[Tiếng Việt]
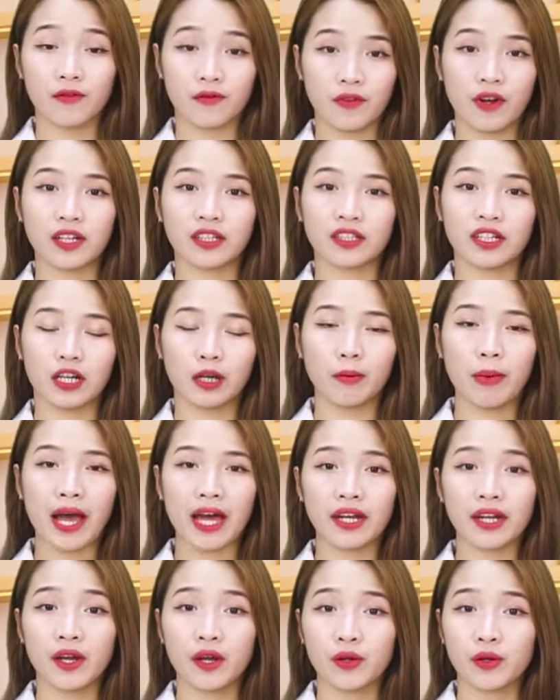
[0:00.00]
Vâng thưa các
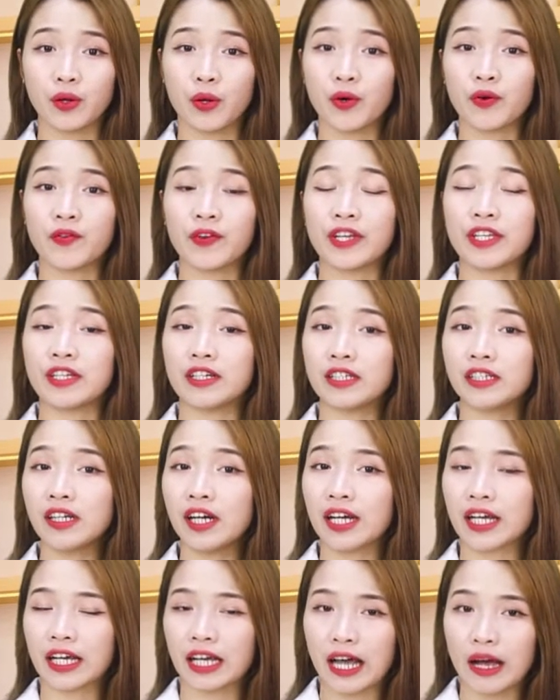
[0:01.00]
bạn, đối với những
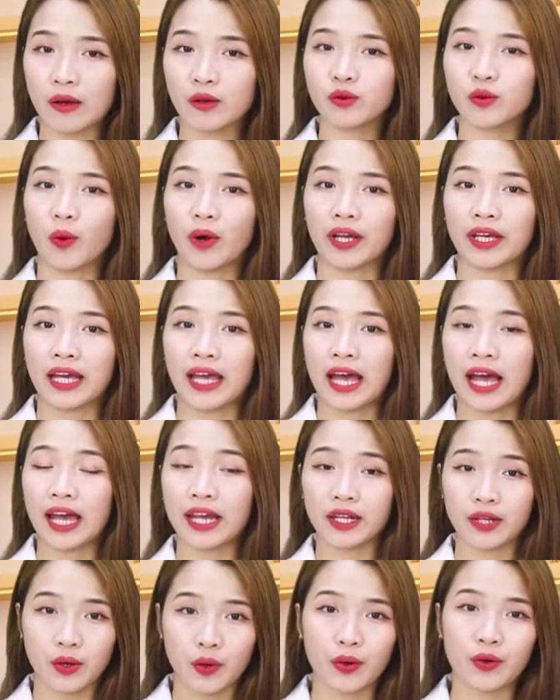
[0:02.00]
người cao tuổi
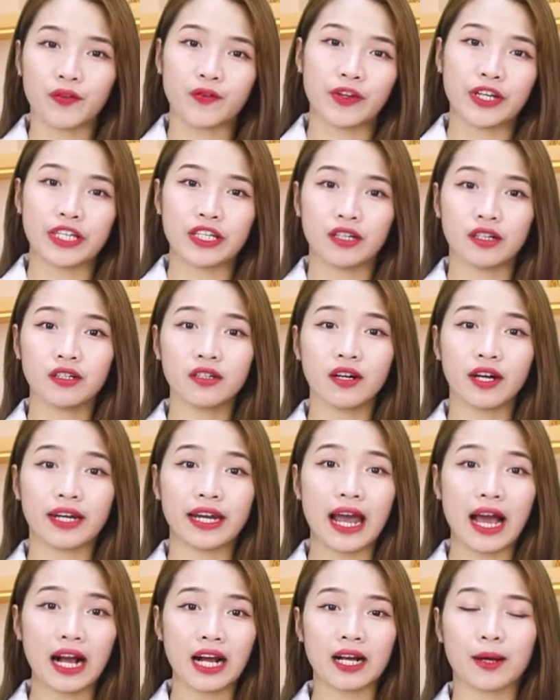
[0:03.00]
hay đối với những
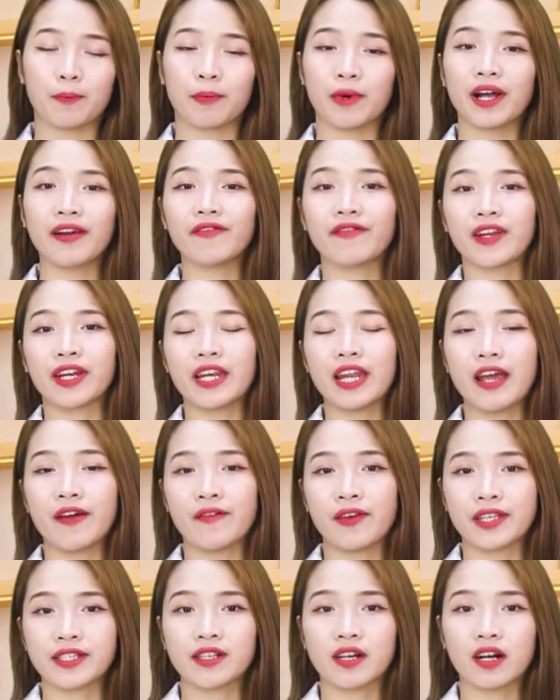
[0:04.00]
người đang gặp các vấn đề
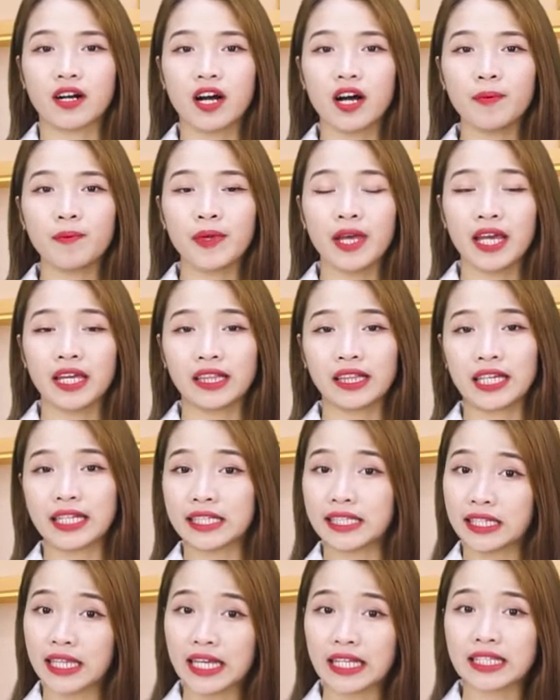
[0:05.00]
về xương khớp
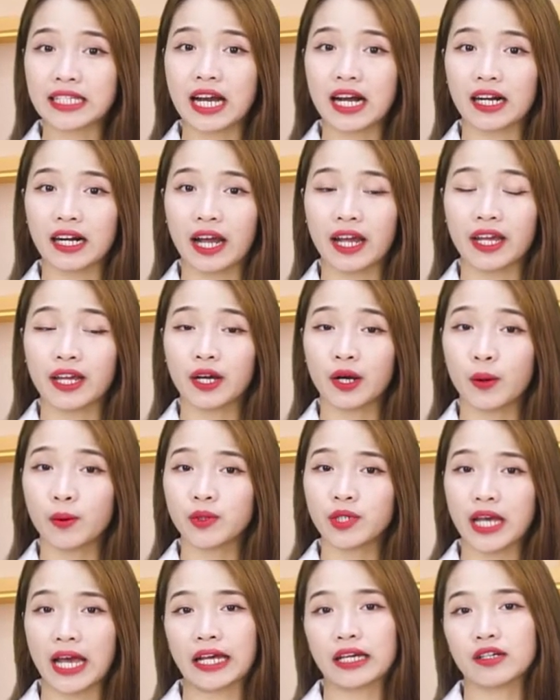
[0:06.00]
thì tình trạng này không
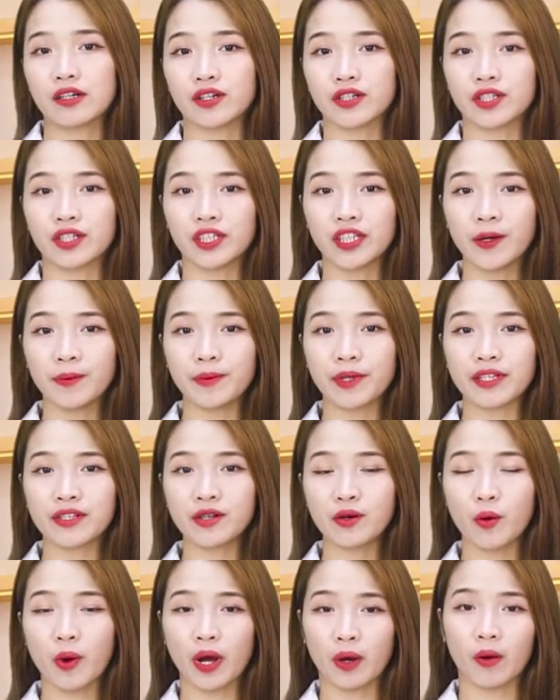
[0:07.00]
chỉ ảnh hưởng trực tiếp đến
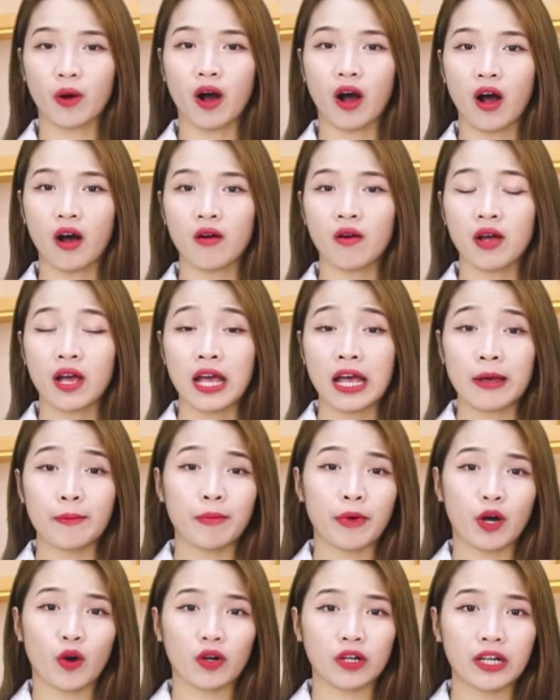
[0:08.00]
sức khỏe của họ
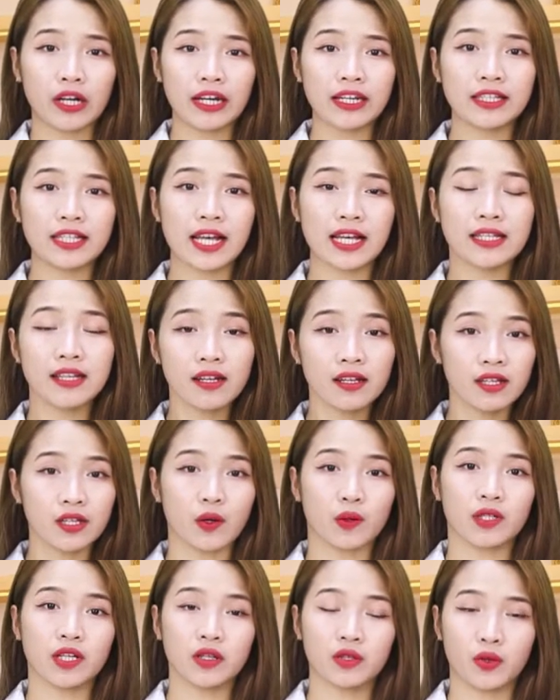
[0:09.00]
mà còn gây ra rất
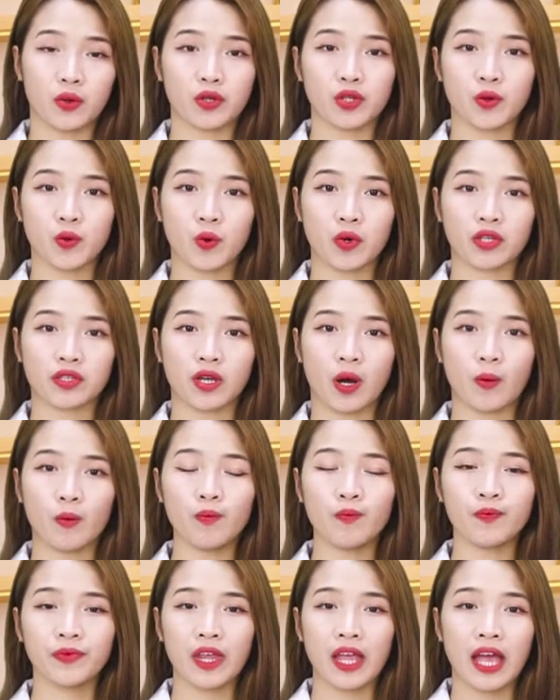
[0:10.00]
nhiều rắc rối trong cuộc sống.